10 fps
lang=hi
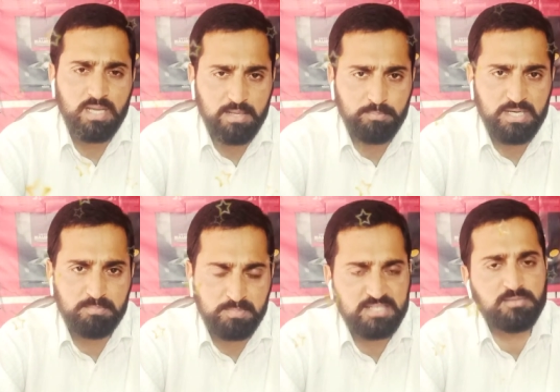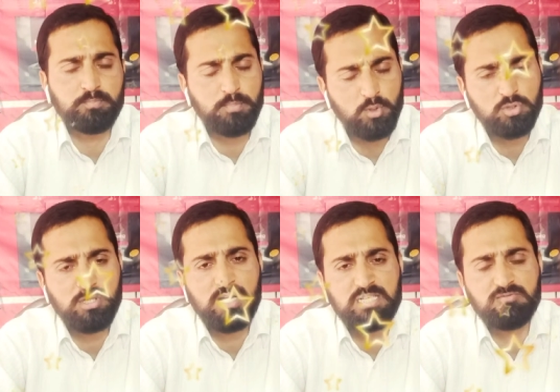हैपा मर्ज़ बहुत
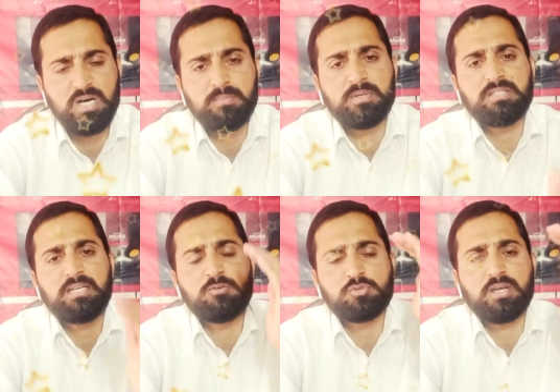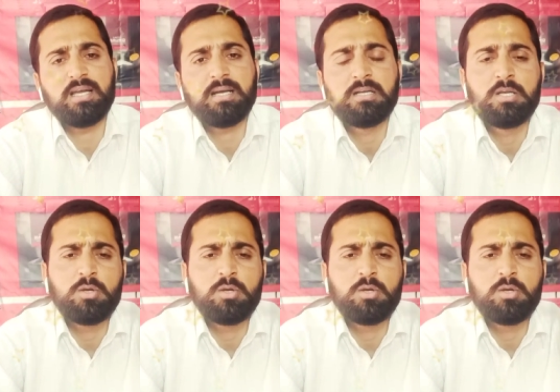ही लाजवाब ये नुस्खा है